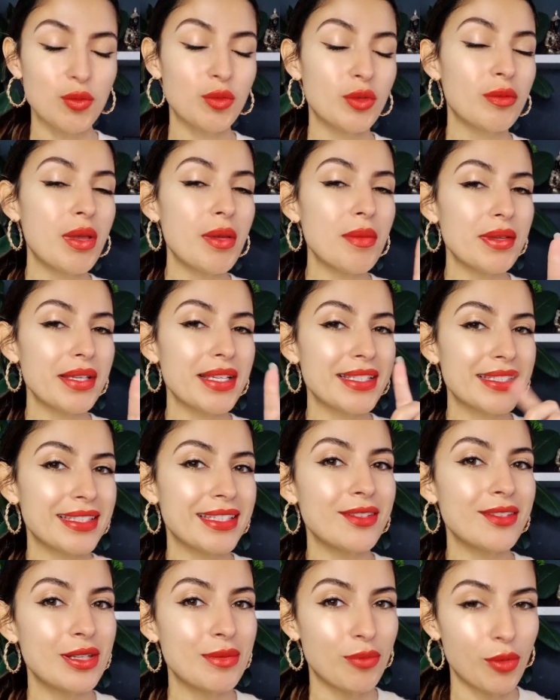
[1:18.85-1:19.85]
Vous pouvez même
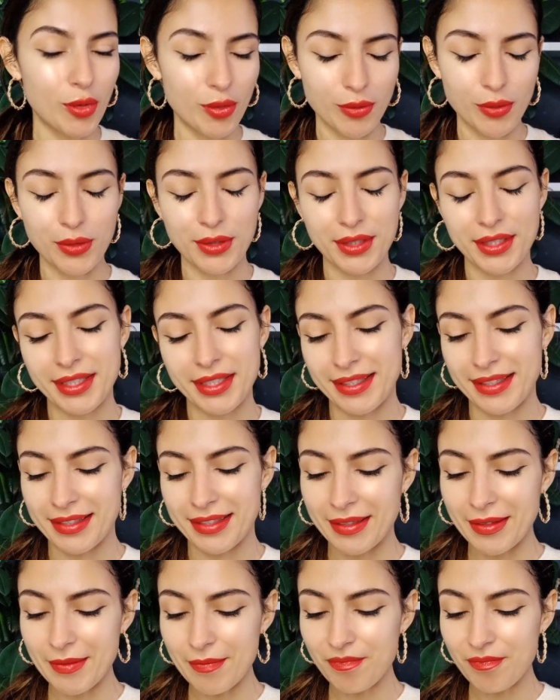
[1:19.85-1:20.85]
essayer de les provoquer.
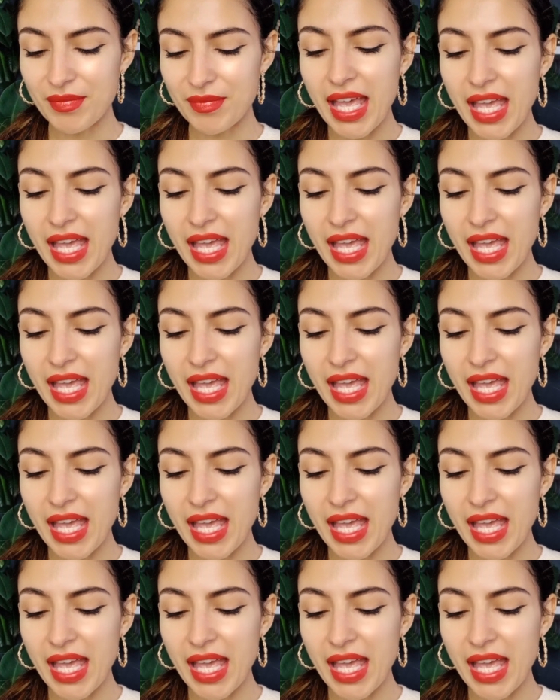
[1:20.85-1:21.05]
Hein.